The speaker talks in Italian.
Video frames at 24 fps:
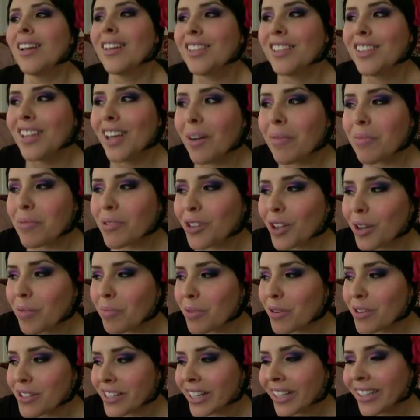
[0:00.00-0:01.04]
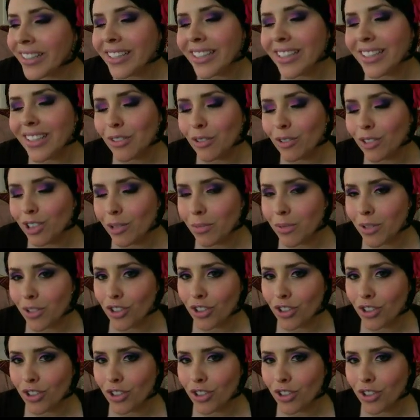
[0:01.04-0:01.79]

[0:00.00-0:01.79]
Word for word: Gli autoabbronzanti di ultima